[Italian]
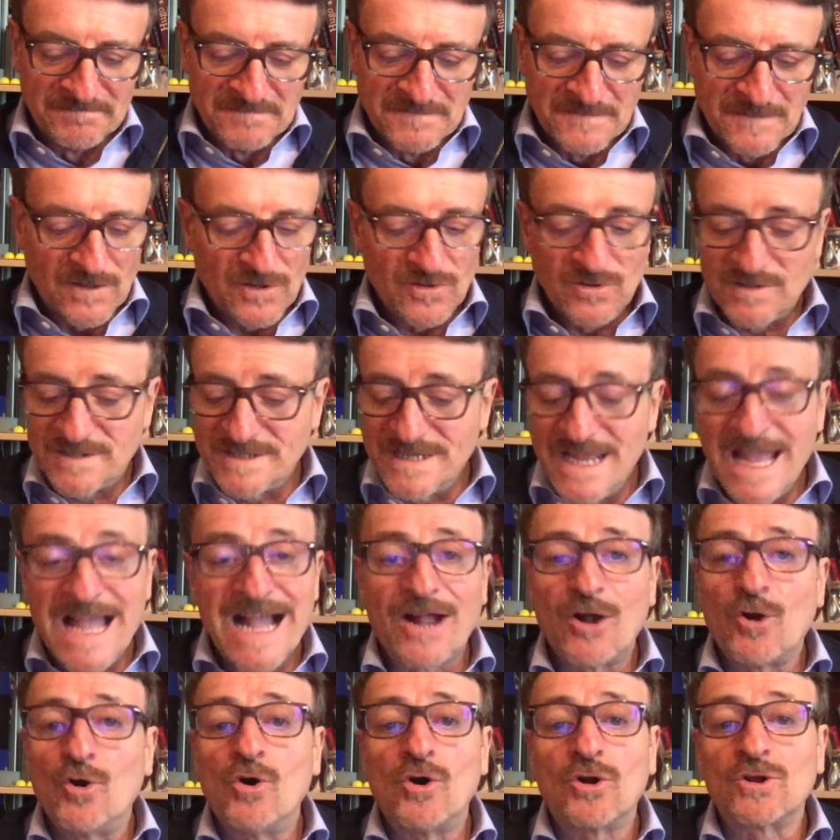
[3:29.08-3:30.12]
Non si è
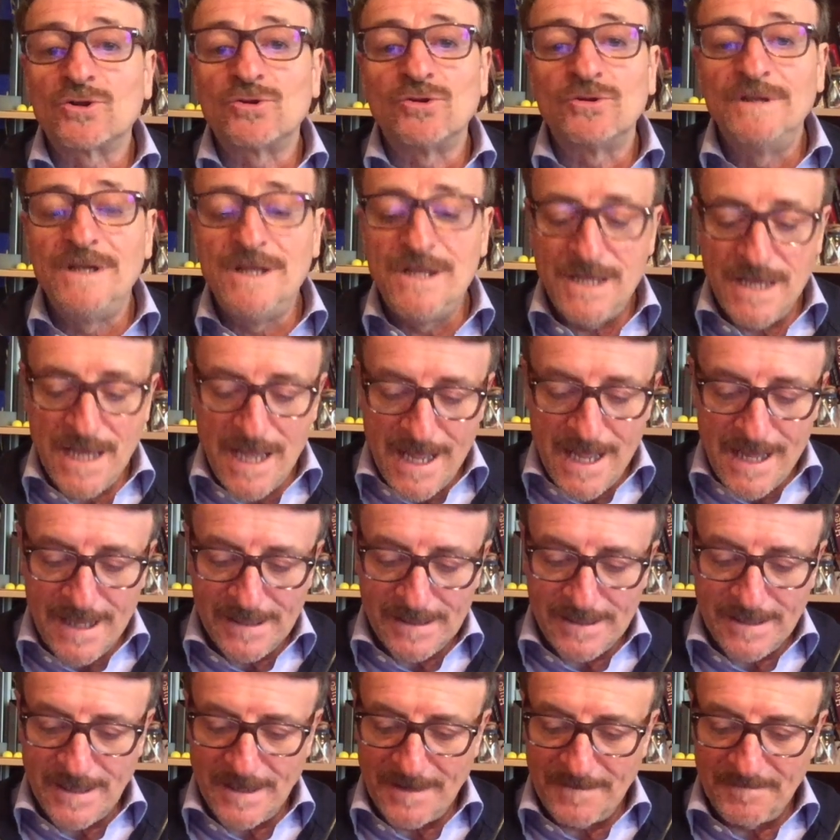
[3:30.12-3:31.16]
accorto di
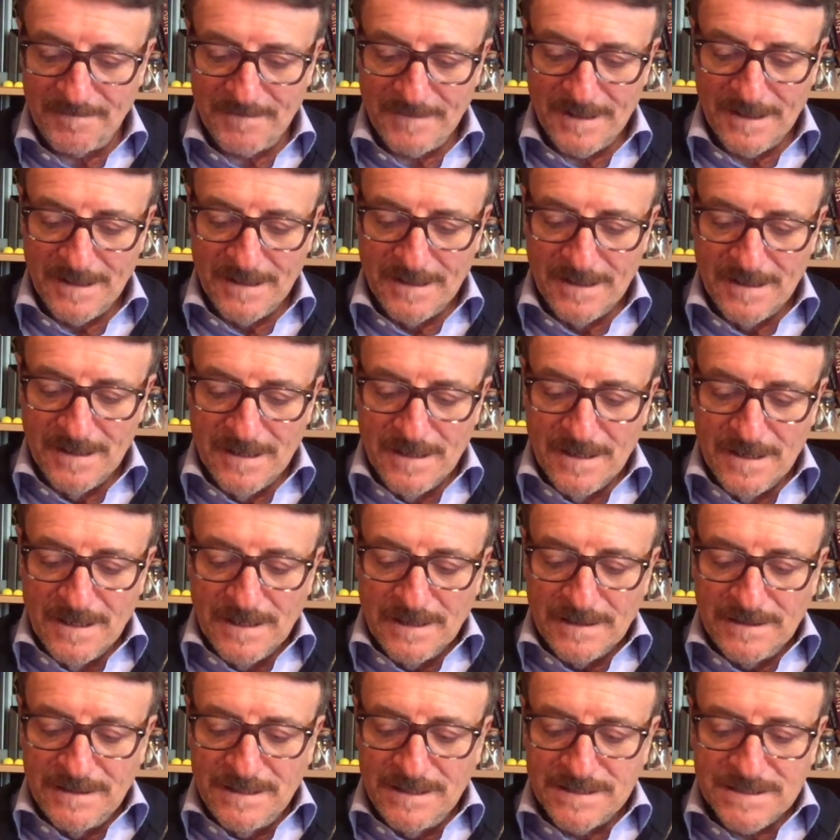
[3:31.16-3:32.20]
niente,
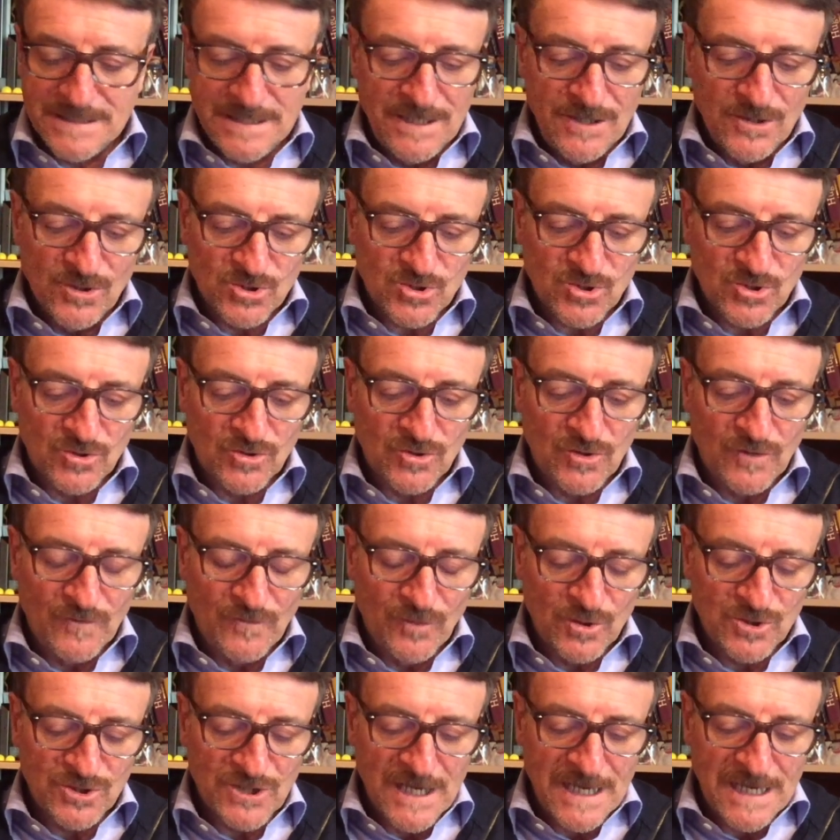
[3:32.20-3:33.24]
dissi io
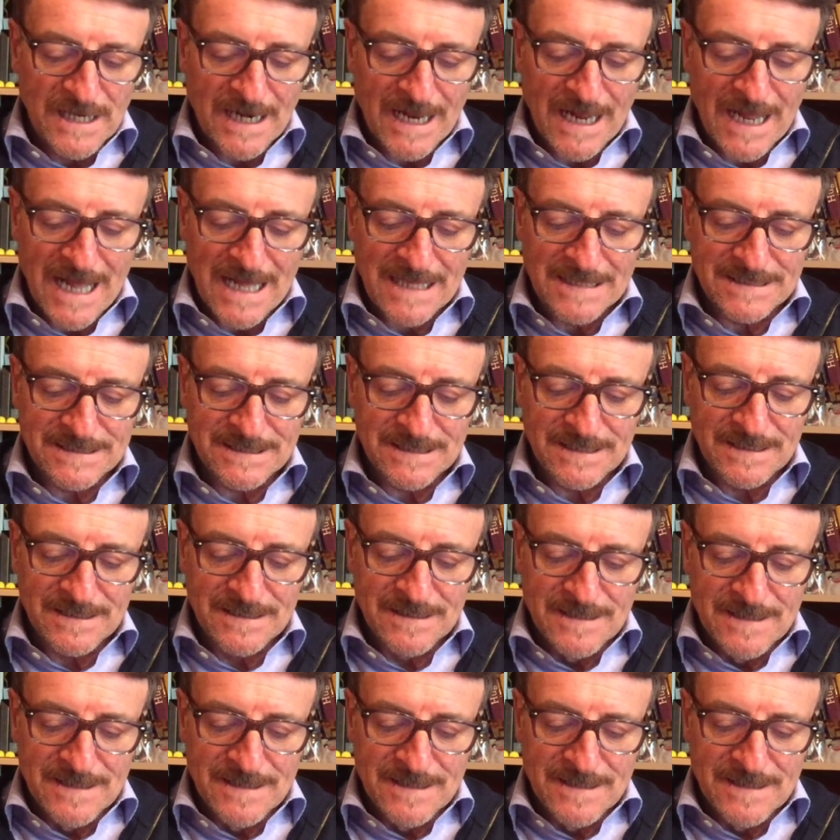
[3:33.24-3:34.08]
sottovoce ai ragazzi.